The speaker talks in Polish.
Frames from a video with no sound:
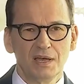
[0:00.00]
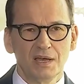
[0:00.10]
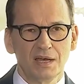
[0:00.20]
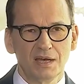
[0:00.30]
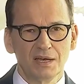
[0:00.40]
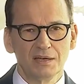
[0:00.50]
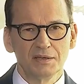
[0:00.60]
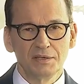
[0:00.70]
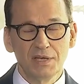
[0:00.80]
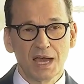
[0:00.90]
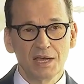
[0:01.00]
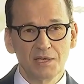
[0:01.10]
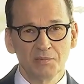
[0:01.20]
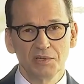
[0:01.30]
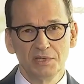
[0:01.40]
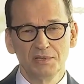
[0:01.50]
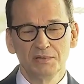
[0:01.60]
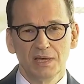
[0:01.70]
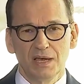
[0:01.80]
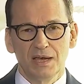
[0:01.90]
e, i ja i
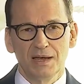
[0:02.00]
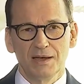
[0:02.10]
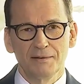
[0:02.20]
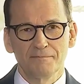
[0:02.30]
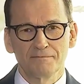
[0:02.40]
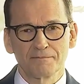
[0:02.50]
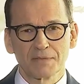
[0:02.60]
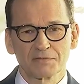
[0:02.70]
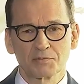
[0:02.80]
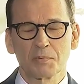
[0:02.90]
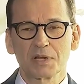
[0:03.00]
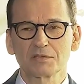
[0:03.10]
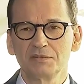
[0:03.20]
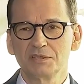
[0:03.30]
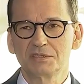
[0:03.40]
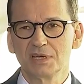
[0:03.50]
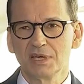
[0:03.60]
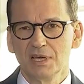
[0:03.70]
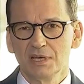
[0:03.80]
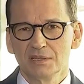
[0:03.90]
moi
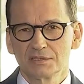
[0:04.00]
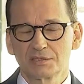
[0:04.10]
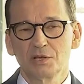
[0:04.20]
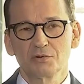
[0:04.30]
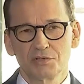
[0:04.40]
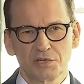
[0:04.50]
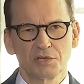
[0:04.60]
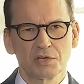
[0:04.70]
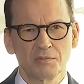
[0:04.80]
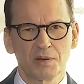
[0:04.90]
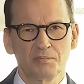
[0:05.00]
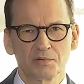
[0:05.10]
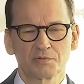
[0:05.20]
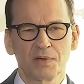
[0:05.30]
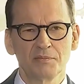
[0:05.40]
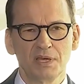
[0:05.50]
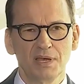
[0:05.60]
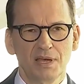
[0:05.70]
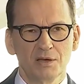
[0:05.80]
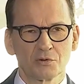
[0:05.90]
współpracownicy z kilkudziesięcioma
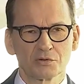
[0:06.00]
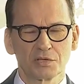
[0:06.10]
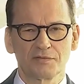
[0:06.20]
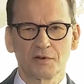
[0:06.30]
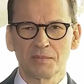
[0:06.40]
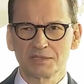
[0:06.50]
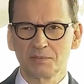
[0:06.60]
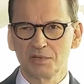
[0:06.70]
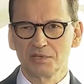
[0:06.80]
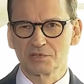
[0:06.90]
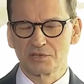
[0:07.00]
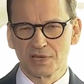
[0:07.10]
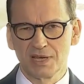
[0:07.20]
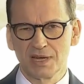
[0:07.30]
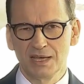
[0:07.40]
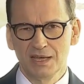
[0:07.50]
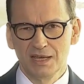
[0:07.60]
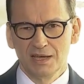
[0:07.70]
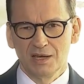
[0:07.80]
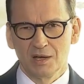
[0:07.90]
posłami różnych formacji politycznych, ale
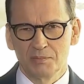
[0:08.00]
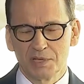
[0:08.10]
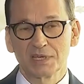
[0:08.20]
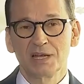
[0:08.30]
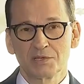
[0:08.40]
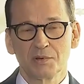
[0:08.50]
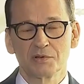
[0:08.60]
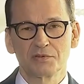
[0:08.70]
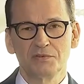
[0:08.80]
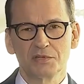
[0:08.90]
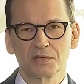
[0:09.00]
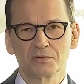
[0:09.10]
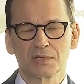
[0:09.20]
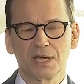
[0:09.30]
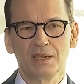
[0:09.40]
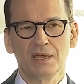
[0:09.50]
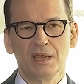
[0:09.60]
obiecaliśmy oczywiście tutaj